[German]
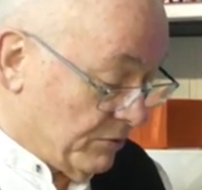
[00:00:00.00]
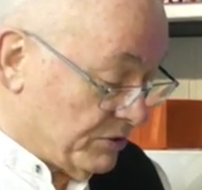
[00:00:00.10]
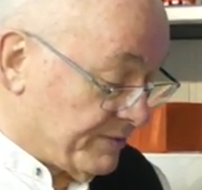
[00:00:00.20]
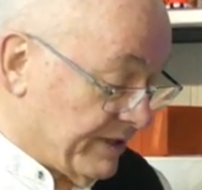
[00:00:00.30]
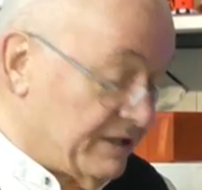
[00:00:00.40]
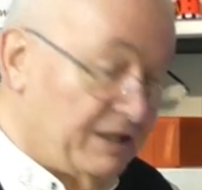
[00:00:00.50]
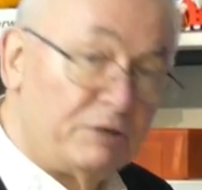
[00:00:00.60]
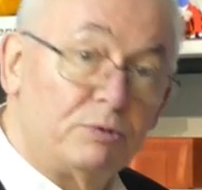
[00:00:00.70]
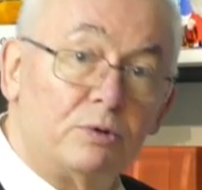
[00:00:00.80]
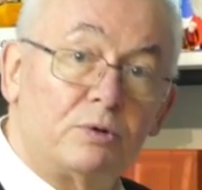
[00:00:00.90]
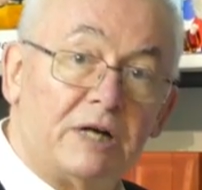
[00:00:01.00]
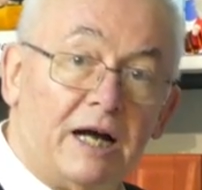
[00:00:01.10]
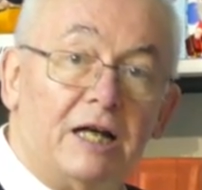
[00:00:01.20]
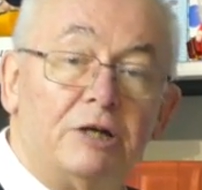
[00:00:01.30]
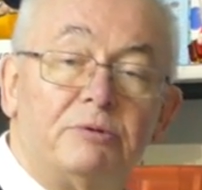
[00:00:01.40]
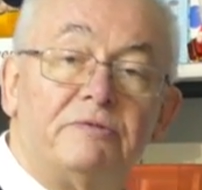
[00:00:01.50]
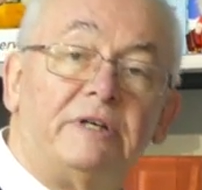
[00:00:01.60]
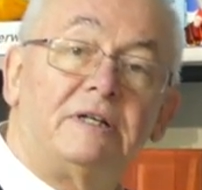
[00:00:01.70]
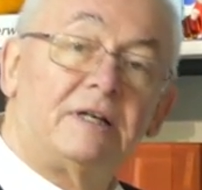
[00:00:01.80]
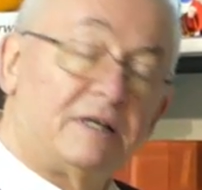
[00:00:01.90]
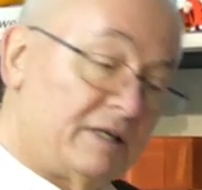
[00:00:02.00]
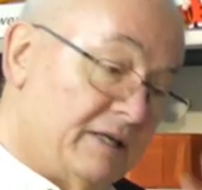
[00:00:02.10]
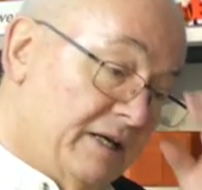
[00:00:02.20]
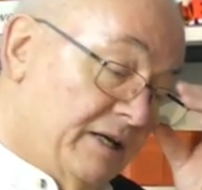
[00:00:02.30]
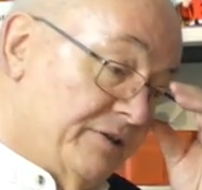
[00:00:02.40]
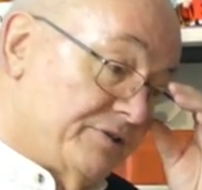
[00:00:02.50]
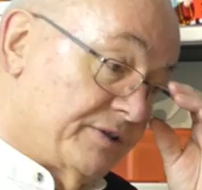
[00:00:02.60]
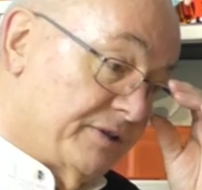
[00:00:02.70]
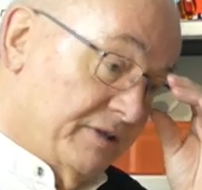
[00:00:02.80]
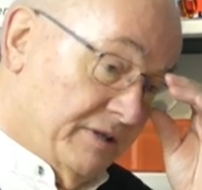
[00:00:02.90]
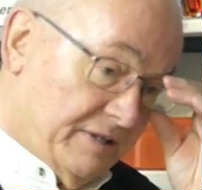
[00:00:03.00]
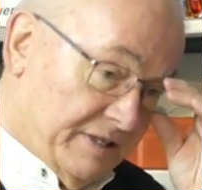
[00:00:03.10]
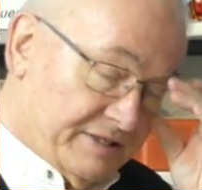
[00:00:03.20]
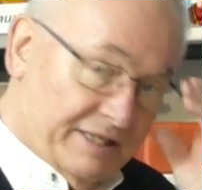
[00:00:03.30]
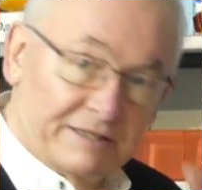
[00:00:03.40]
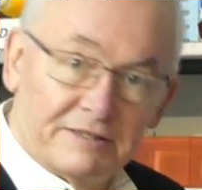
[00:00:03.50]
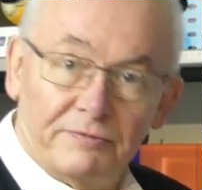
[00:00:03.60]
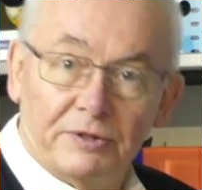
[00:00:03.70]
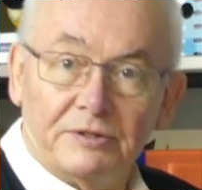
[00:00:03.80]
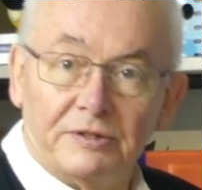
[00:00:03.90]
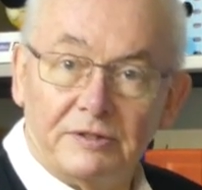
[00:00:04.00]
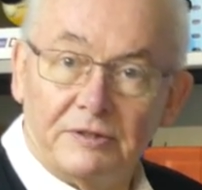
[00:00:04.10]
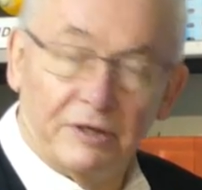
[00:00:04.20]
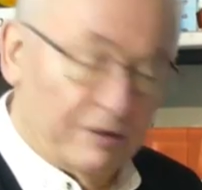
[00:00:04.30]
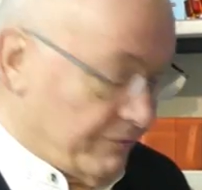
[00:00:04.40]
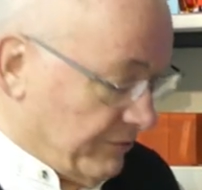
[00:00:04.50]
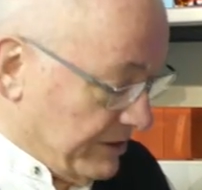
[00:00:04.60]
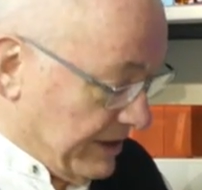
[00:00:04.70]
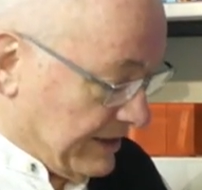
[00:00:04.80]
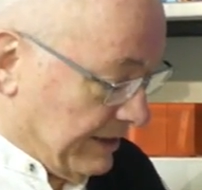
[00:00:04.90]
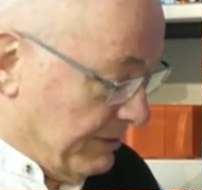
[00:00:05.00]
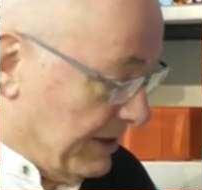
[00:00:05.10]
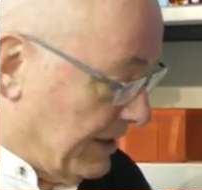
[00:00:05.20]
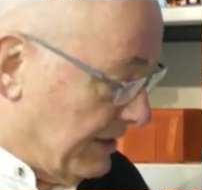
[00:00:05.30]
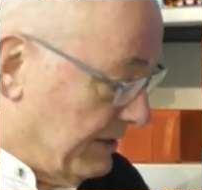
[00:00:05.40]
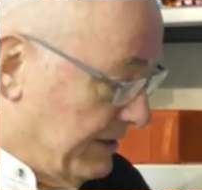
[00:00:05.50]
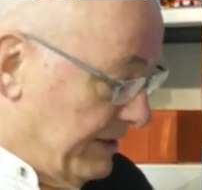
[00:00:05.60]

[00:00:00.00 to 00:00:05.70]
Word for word: Und zwar nicht nur lokal über WLAN, sondern das Ganze wird äh, von der Kamera